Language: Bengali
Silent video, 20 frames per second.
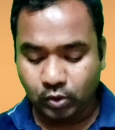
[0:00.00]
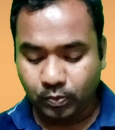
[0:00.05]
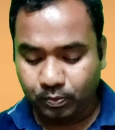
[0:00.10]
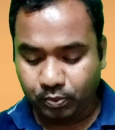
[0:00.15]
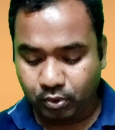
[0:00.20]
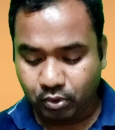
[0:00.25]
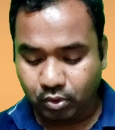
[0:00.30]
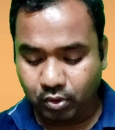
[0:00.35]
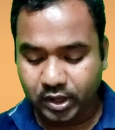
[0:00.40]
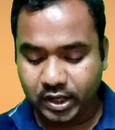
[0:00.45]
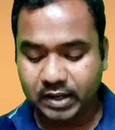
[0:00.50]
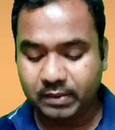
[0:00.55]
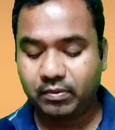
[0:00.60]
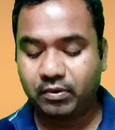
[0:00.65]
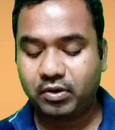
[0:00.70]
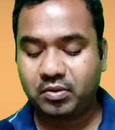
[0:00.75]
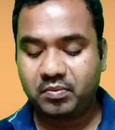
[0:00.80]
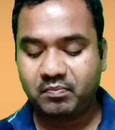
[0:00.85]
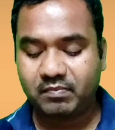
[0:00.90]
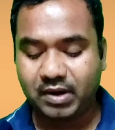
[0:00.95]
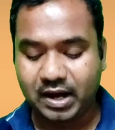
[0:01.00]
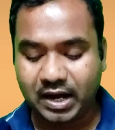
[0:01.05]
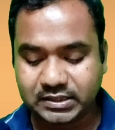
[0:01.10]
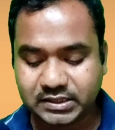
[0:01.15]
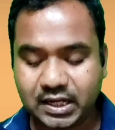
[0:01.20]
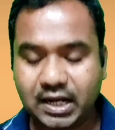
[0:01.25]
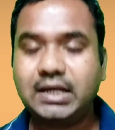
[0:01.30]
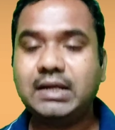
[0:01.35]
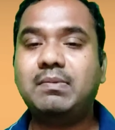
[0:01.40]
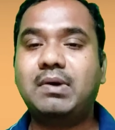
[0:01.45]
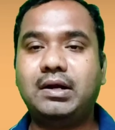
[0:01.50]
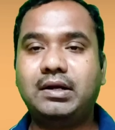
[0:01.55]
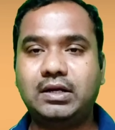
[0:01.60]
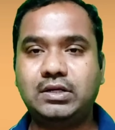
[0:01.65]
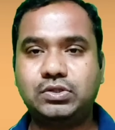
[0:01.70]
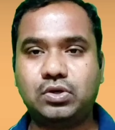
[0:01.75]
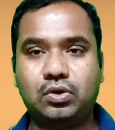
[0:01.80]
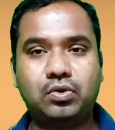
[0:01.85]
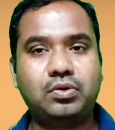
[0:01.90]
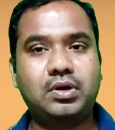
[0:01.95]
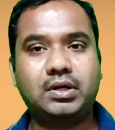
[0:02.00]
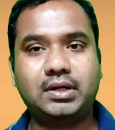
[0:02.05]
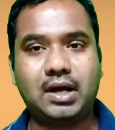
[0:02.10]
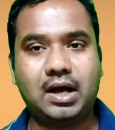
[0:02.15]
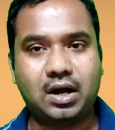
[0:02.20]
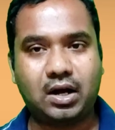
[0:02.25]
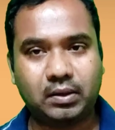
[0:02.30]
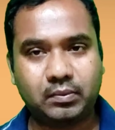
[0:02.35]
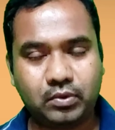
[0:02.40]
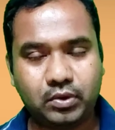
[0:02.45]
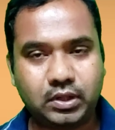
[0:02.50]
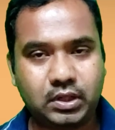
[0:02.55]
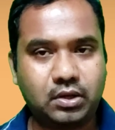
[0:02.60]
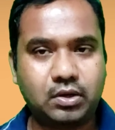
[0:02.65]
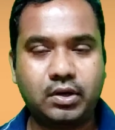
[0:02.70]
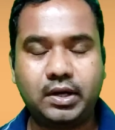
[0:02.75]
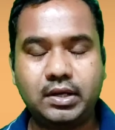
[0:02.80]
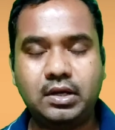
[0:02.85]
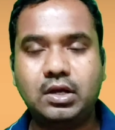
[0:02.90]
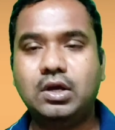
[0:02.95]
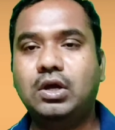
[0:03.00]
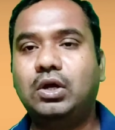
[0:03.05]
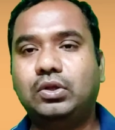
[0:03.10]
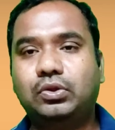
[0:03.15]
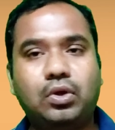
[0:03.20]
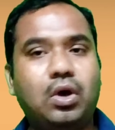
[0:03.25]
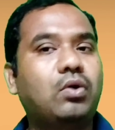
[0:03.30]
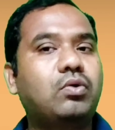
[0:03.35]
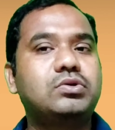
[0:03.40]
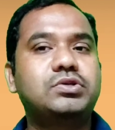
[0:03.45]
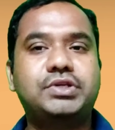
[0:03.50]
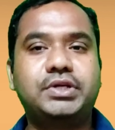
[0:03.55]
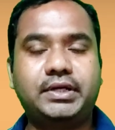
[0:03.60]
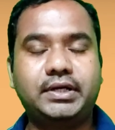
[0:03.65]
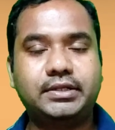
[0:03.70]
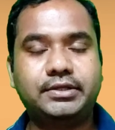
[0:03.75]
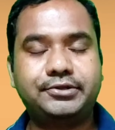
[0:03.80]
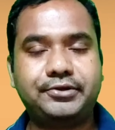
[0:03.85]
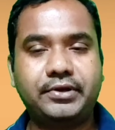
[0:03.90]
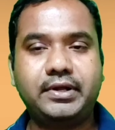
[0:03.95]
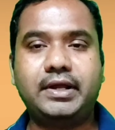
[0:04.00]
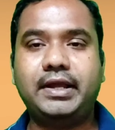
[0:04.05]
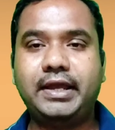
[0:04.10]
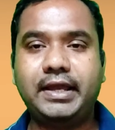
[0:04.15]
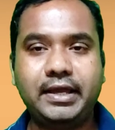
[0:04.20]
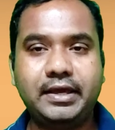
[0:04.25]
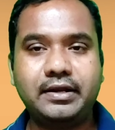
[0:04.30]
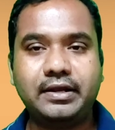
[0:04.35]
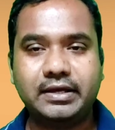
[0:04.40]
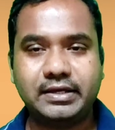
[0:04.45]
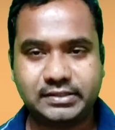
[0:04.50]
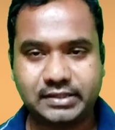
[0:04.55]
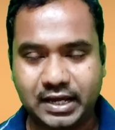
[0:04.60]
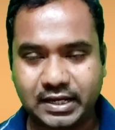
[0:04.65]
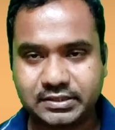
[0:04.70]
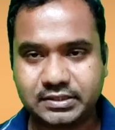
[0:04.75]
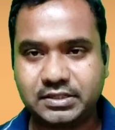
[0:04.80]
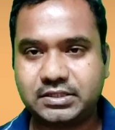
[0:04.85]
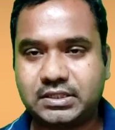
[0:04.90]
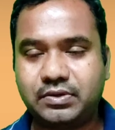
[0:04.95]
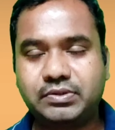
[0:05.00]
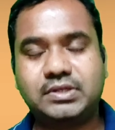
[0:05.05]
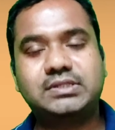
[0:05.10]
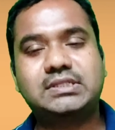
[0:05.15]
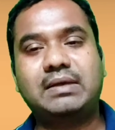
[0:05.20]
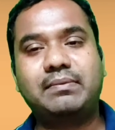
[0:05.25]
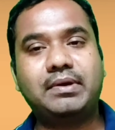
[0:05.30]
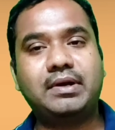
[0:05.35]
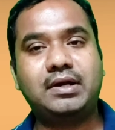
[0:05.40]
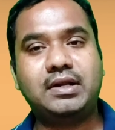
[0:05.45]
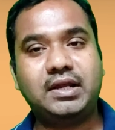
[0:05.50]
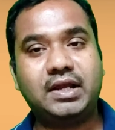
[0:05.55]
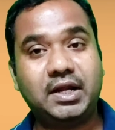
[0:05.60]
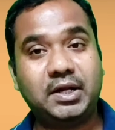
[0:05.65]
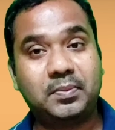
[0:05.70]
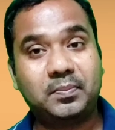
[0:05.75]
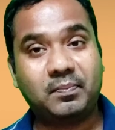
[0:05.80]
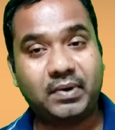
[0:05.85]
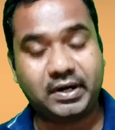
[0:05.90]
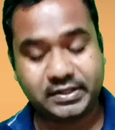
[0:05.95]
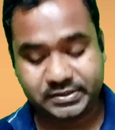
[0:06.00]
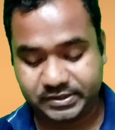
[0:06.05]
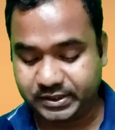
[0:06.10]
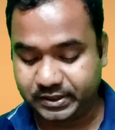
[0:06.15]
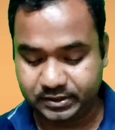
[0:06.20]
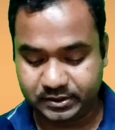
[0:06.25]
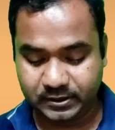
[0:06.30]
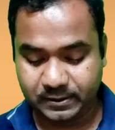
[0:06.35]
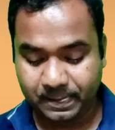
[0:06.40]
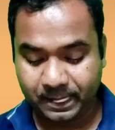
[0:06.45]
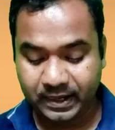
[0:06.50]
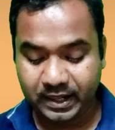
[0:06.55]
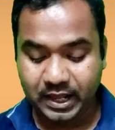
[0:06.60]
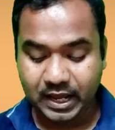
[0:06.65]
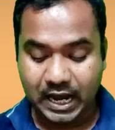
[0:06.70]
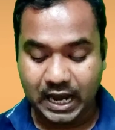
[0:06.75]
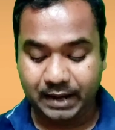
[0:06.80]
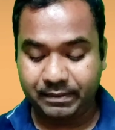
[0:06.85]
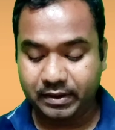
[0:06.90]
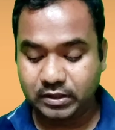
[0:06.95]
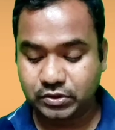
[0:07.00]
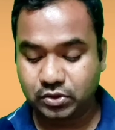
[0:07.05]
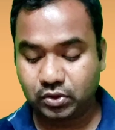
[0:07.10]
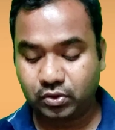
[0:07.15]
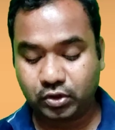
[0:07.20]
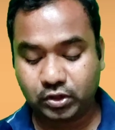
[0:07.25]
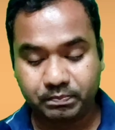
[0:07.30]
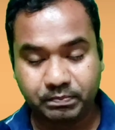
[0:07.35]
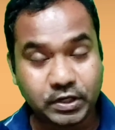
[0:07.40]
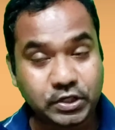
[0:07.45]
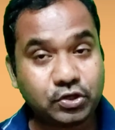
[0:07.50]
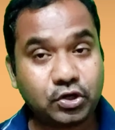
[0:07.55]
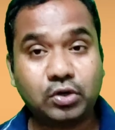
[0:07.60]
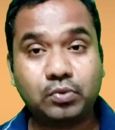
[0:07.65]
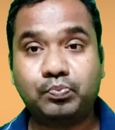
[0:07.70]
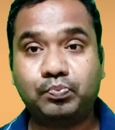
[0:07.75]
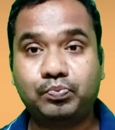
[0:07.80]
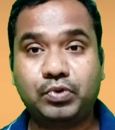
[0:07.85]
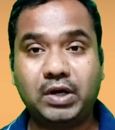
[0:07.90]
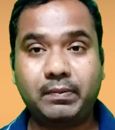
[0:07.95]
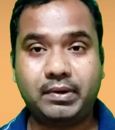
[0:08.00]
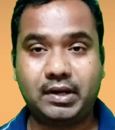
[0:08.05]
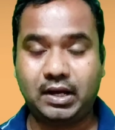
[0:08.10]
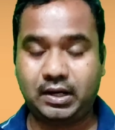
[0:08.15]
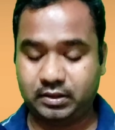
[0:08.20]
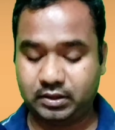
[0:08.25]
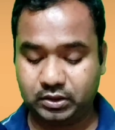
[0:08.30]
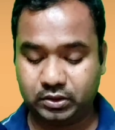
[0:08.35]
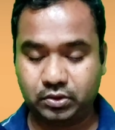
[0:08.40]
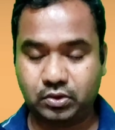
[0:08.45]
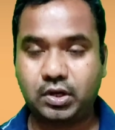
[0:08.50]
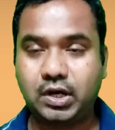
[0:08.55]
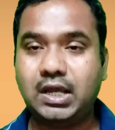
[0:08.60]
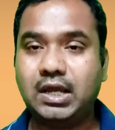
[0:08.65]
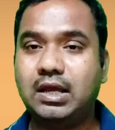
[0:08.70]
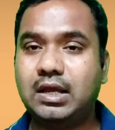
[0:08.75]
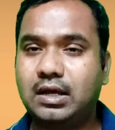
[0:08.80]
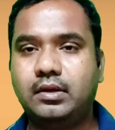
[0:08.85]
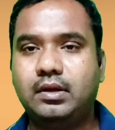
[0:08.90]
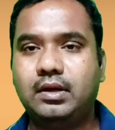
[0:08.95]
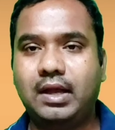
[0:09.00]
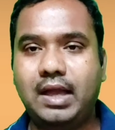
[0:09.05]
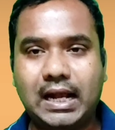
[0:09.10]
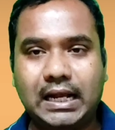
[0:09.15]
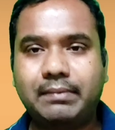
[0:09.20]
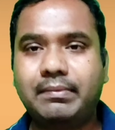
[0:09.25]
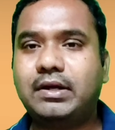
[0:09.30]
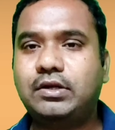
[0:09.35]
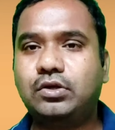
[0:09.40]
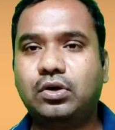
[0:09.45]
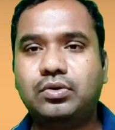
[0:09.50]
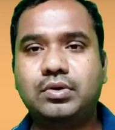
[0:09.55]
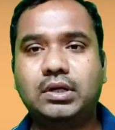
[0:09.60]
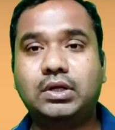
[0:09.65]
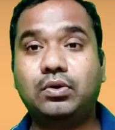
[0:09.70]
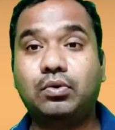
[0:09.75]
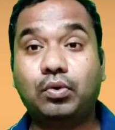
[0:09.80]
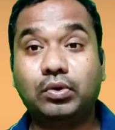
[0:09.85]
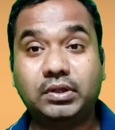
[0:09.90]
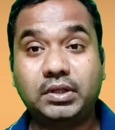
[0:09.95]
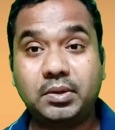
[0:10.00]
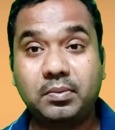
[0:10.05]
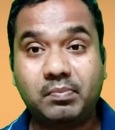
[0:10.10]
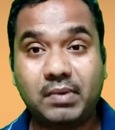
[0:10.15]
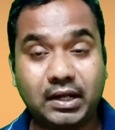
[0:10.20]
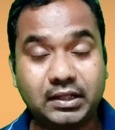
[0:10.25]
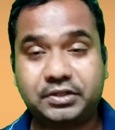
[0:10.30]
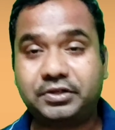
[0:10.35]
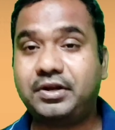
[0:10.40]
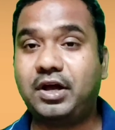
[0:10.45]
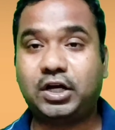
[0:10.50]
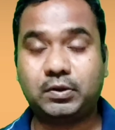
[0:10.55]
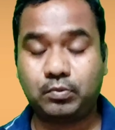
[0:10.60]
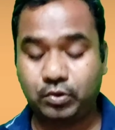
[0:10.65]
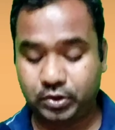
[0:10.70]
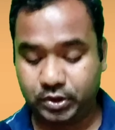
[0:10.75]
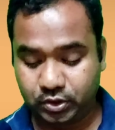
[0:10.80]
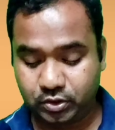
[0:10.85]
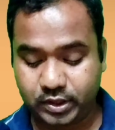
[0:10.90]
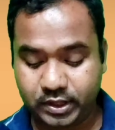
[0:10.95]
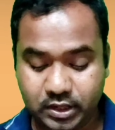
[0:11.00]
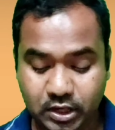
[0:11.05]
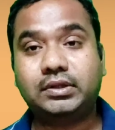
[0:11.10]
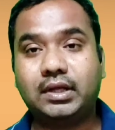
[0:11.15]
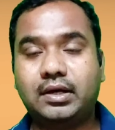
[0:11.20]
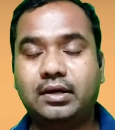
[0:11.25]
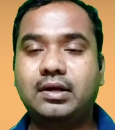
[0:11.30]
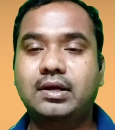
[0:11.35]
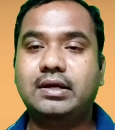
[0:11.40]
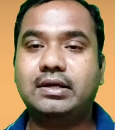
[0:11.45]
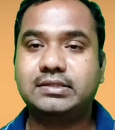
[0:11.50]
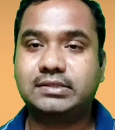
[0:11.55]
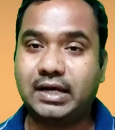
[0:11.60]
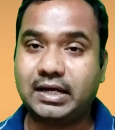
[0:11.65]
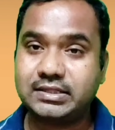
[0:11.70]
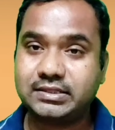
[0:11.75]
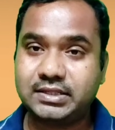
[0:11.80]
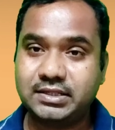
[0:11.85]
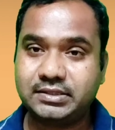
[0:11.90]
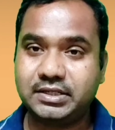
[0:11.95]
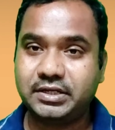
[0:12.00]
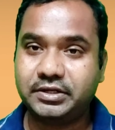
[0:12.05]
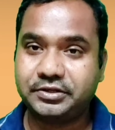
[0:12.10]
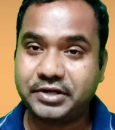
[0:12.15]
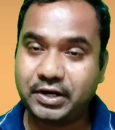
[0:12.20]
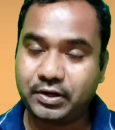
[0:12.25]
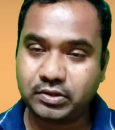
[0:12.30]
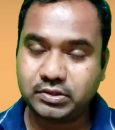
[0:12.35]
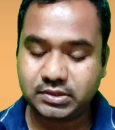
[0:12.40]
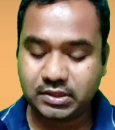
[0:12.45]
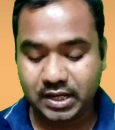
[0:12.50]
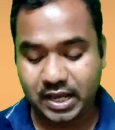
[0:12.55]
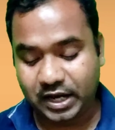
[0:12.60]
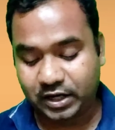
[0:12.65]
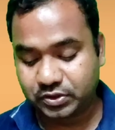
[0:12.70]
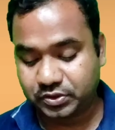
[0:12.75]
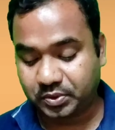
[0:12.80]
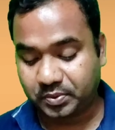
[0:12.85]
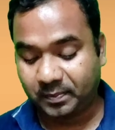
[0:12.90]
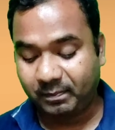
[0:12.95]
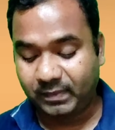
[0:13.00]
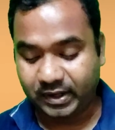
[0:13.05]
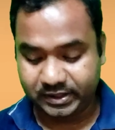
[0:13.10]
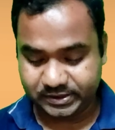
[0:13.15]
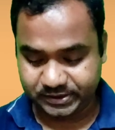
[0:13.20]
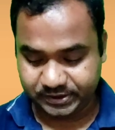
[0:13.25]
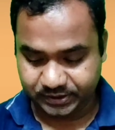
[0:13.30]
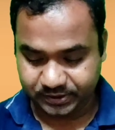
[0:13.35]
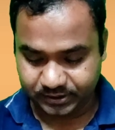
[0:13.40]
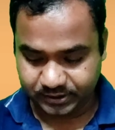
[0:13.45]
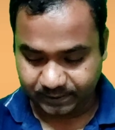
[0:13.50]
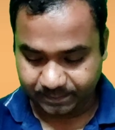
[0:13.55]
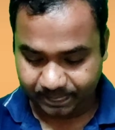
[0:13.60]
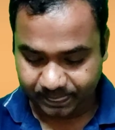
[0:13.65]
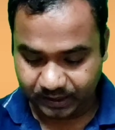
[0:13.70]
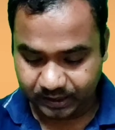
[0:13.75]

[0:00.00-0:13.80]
অল্প এবং মাঝারি মানের যখন নাকি আক্রমণটা হয় তখন সেক্ষেত্রে এর সাকসেসটা হচ্ছে সেভেন্টি এইট পার্সেন্ট আবার যখন ভীষণ পরিমাণ আক্রান্ত হয় একেবারে যখন নাকি অতিমাত্রায় আক্রমণটি হয় তার সাকসেস রেট হচ্ছে একশো পার্সেন্ট